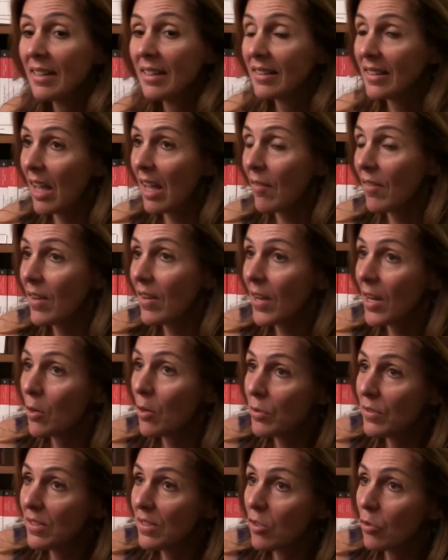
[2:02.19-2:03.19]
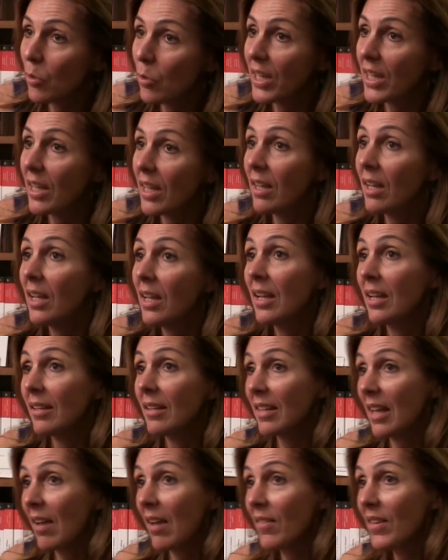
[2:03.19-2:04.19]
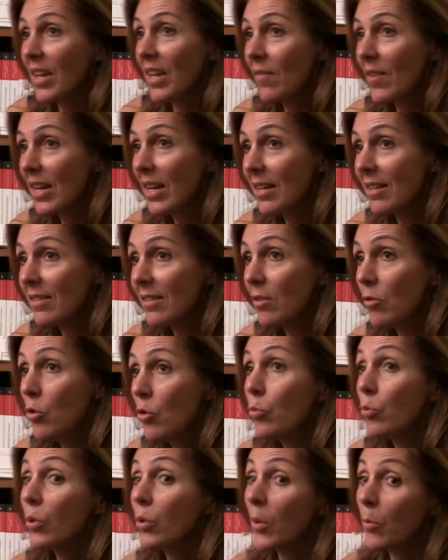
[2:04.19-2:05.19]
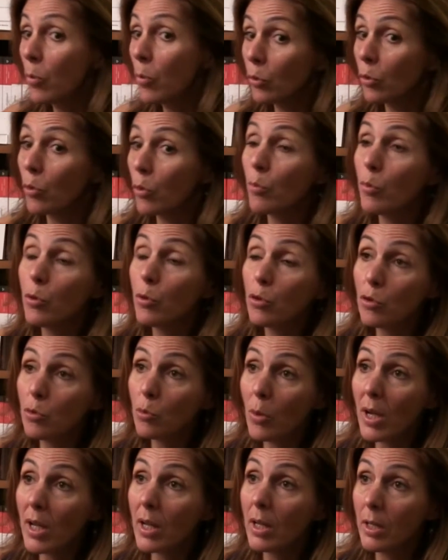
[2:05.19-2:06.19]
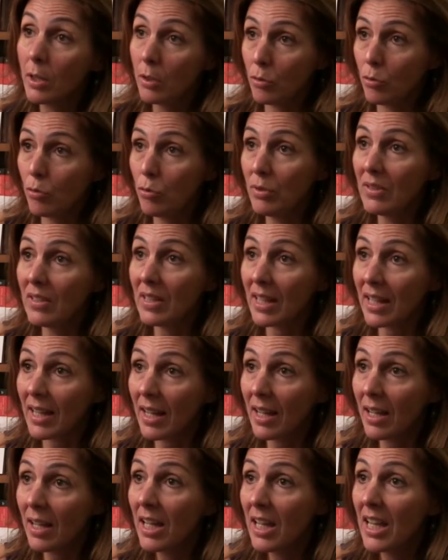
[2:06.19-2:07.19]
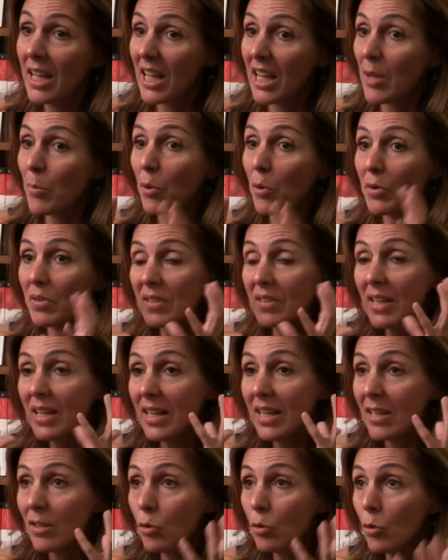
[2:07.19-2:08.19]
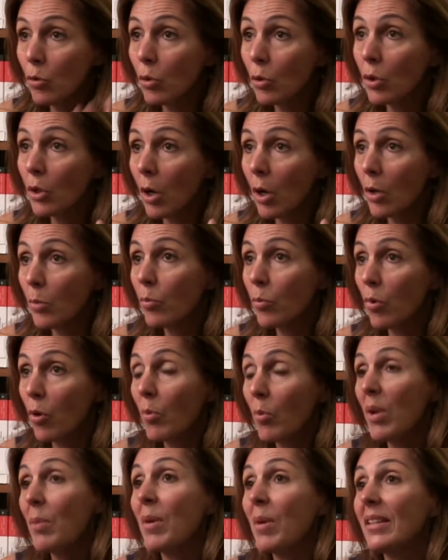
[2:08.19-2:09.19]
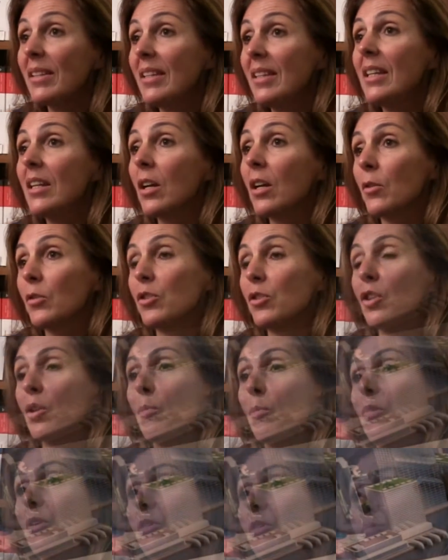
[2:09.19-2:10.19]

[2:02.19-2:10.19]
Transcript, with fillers: travailler avec le citoyen, travailler avec les élus pour répondre aux besoins du terrain et penser les deux grandes problématiques ensemble.